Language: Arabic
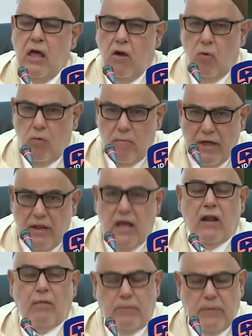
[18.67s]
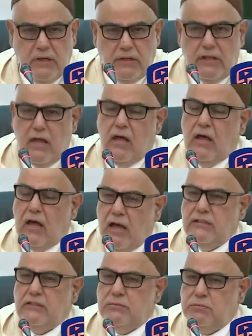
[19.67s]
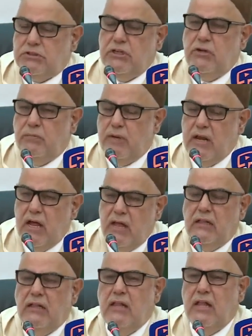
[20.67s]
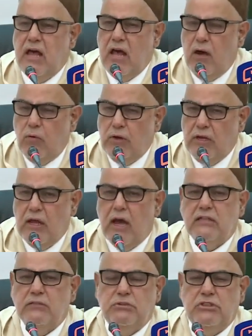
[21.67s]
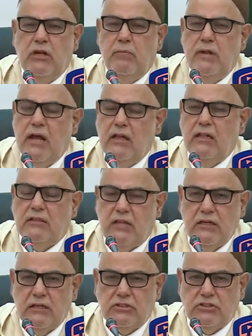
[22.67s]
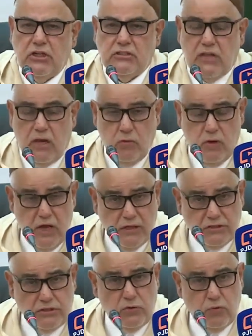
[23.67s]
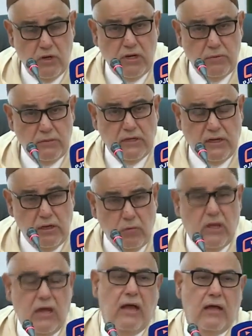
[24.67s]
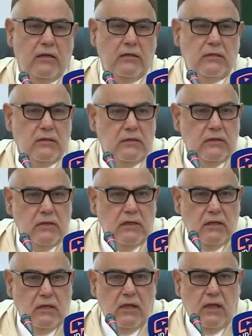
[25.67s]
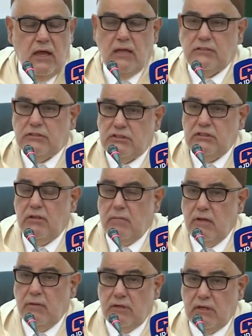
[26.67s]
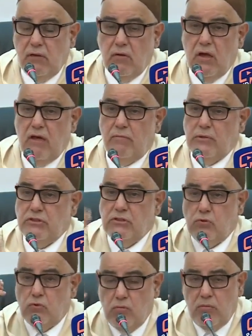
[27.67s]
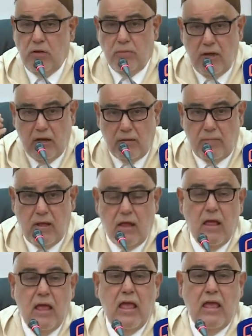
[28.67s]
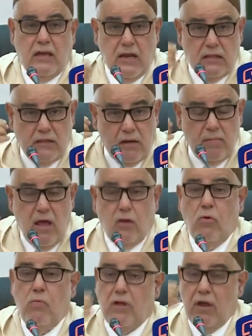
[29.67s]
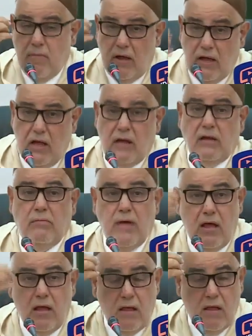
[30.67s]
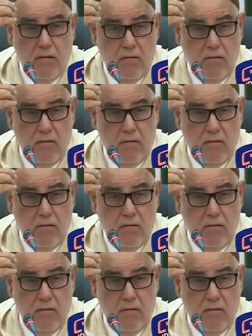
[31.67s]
ومعنى ربي الله غادي تمشي البلاد الهاوية غادي تمشي البلاد لطريق الشيطان وهذا الشيء هو اللي بدا كيوقع هذا الشيء دابا اللي بدا كيوقع باش نتوما المغاربة كنهضر معكم كمغاربة